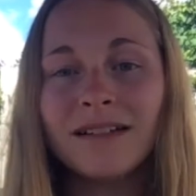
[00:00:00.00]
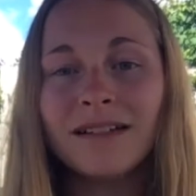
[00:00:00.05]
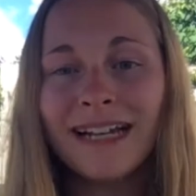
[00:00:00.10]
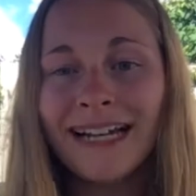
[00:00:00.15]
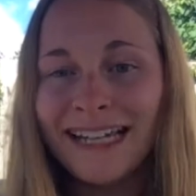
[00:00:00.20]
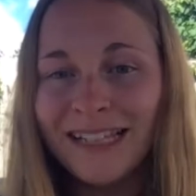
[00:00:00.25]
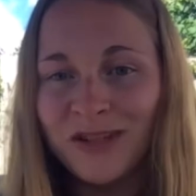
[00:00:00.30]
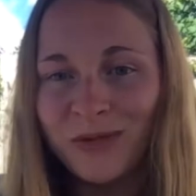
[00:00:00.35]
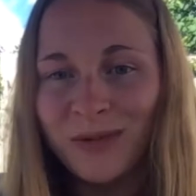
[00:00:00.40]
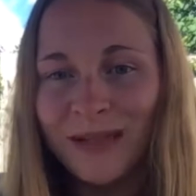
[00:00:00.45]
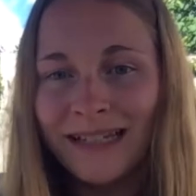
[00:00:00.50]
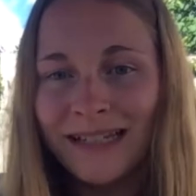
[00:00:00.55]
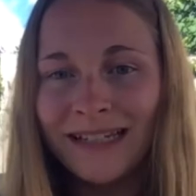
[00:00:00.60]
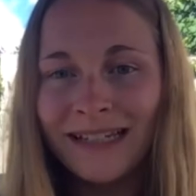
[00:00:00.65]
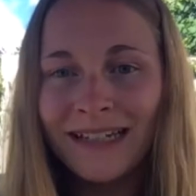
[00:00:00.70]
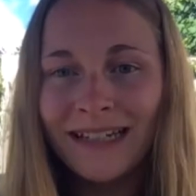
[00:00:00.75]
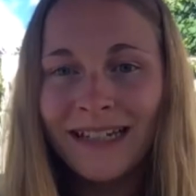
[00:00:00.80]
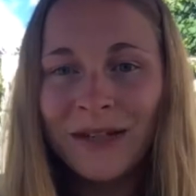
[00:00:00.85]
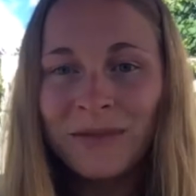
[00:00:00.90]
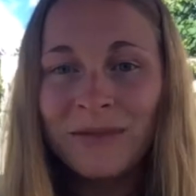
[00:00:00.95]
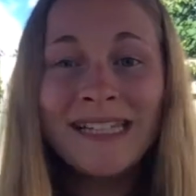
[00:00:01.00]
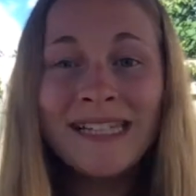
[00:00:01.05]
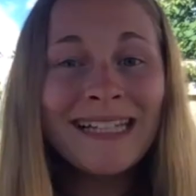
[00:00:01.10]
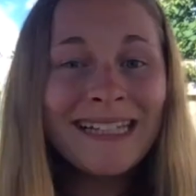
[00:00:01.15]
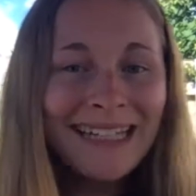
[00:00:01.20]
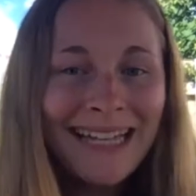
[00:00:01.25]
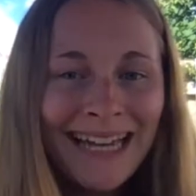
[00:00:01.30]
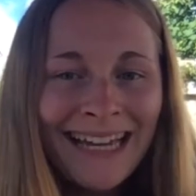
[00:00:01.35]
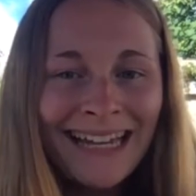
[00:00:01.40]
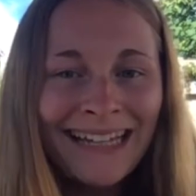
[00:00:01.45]
réduit c'est
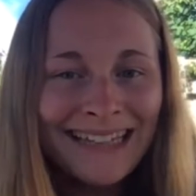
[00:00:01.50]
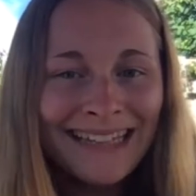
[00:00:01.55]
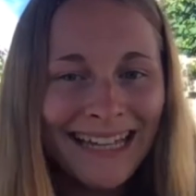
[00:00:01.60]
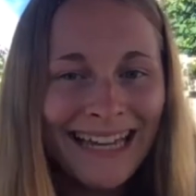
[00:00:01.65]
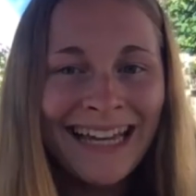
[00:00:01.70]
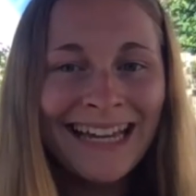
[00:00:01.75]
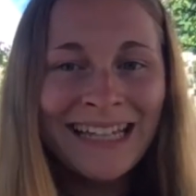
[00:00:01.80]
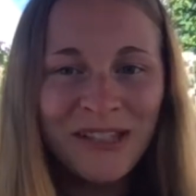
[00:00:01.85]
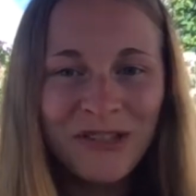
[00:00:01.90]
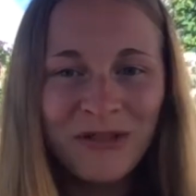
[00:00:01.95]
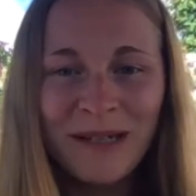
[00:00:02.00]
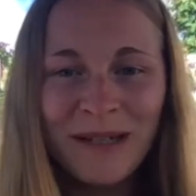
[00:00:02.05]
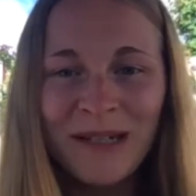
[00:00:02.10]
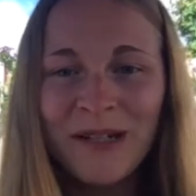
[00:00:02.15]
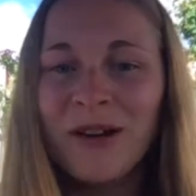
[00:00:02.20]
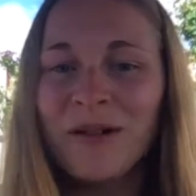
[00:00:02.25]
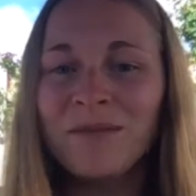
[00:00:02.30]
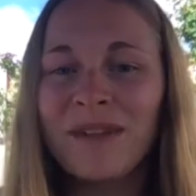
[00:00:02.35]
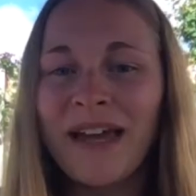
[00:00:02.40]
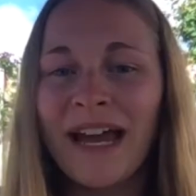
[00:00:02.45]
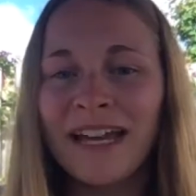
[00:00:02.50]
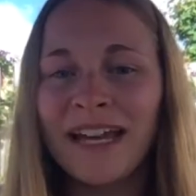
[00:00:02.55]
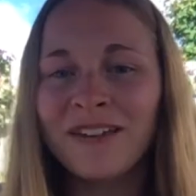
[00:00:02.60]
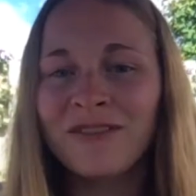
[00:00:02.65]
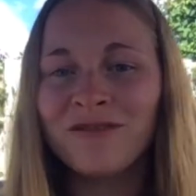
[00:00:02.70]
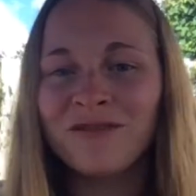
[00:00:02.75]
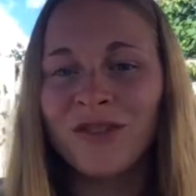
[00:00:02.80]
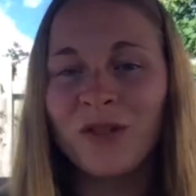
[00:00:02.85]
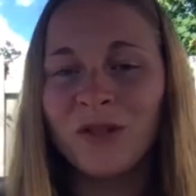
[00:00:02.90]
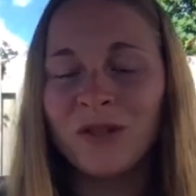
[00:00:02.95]
très, très réduit comme
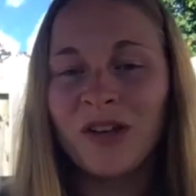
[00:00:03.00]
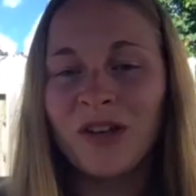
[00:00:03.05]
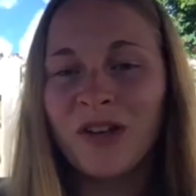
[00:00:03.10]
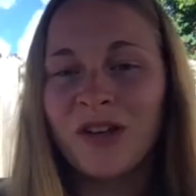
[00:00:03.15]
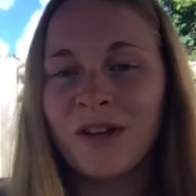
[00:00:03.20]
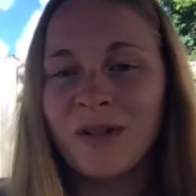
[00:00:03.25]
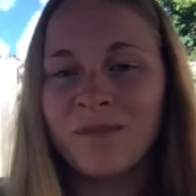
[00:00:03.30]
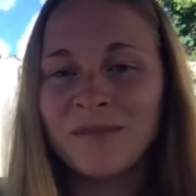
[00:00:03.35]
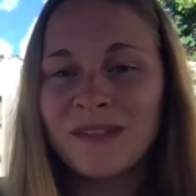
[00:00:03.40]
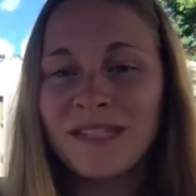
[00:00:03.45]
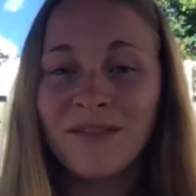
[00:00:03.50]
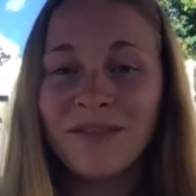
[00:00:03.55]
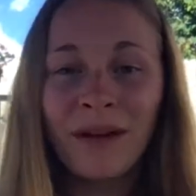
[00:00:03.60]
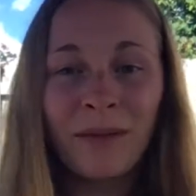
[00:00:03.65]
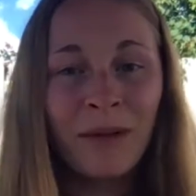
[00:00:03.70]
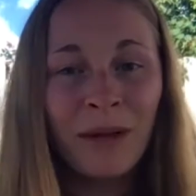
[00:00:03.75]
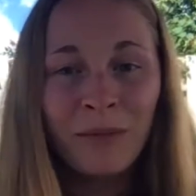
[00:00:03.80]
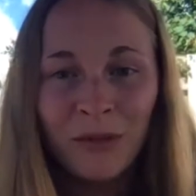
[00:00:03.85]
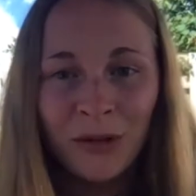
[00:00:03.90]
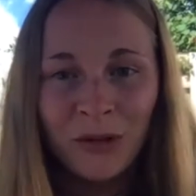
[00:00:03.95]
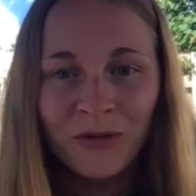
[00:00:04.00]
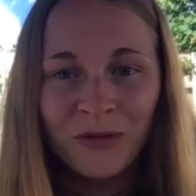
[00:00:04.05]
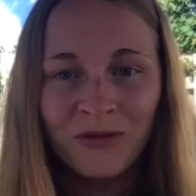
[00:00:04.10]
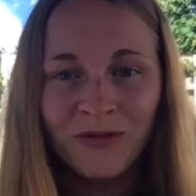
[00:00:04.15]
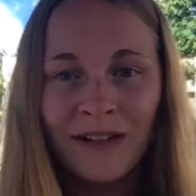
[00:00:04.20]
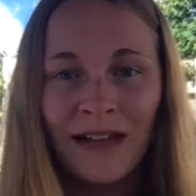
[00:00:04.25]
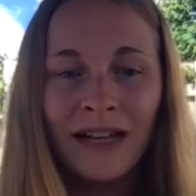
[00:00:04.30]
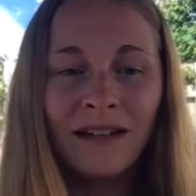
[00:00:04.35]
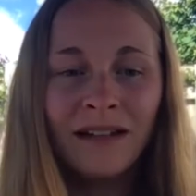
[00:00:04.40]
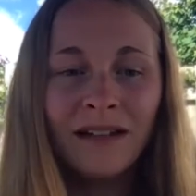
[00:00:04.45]
tarif. Donc, euh, c'est vraiment de bonnes
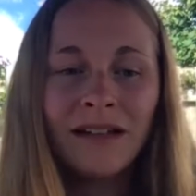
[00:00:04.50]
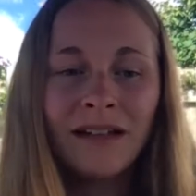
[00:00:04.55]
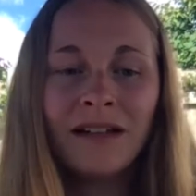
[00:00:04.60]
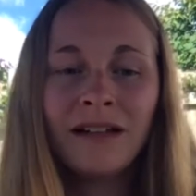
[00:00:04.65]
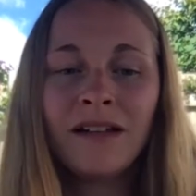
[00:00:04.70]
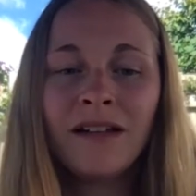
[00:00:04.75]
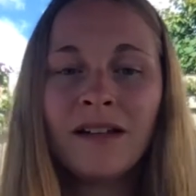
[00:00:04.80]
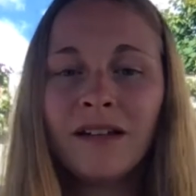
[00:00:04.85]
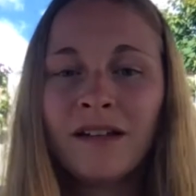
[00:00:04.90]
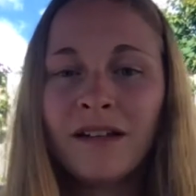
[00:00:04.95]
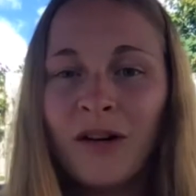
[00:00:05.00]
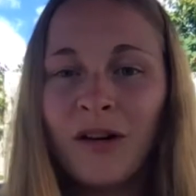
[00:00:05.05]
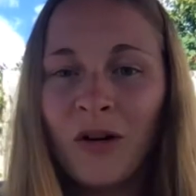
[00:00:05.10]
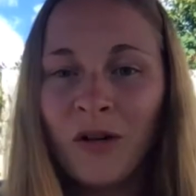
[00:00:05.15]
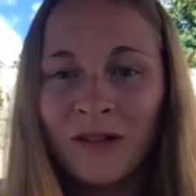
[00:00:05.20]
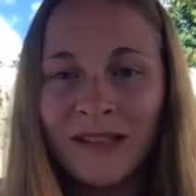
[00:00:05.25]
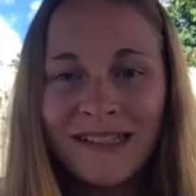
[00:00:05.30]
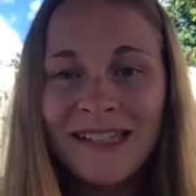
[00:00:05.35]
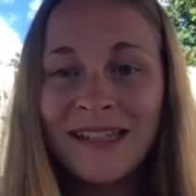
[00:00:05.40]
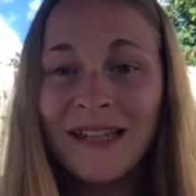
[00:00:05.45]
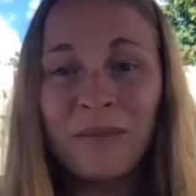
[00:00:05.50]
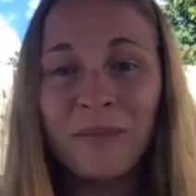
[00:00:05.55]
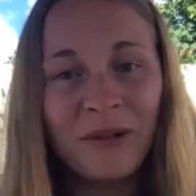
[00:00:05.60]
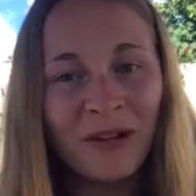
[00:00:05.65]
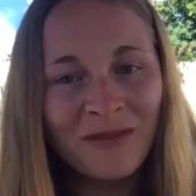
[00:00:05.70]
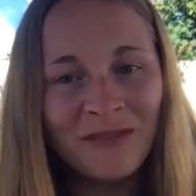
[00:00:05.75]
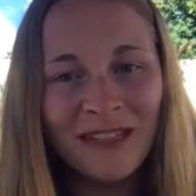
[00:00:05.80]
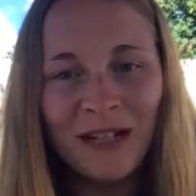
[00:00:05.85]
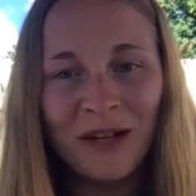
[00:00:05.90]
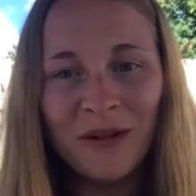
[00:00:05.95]
nouvelles. On essaie d'en
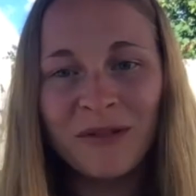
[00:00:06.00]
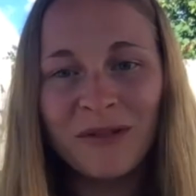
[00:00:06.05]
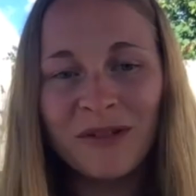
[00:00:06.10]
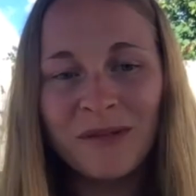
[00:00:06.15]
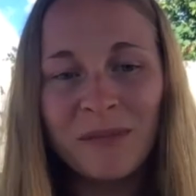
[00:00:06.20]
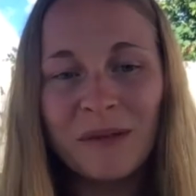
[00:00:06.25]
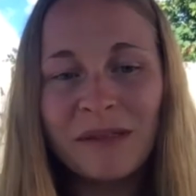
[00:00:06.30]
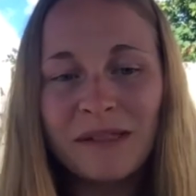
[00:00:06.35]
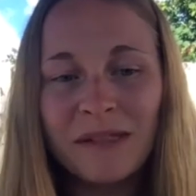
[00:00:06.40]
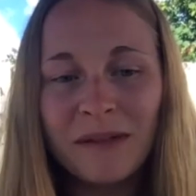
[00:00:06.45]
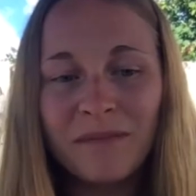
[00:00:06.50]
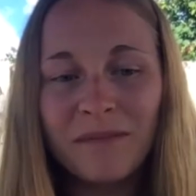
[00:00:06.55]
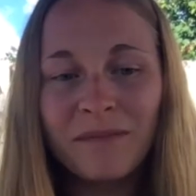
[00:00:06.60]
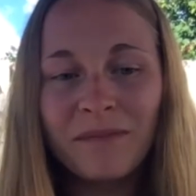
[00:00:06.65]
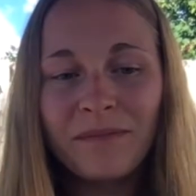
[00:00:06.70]
profiter le plus possible.